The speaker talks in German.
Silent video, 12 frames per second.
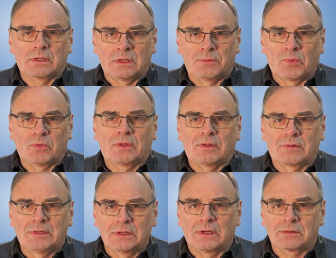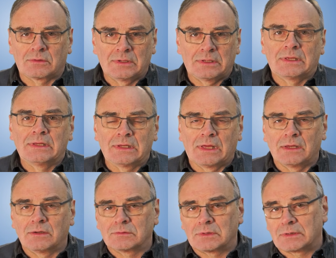Ich möchte es hier also nicht
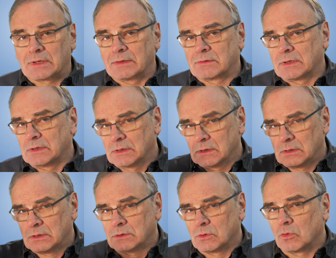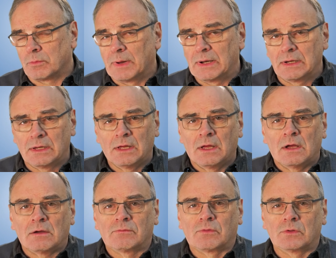hingehen und das Ganze hier nochmal
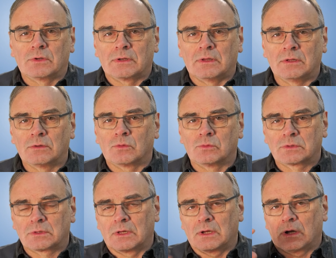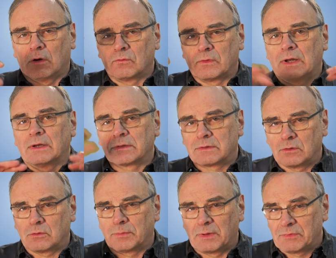von unten herauf alles
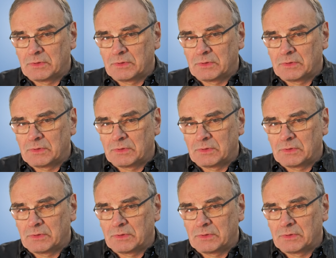nochmal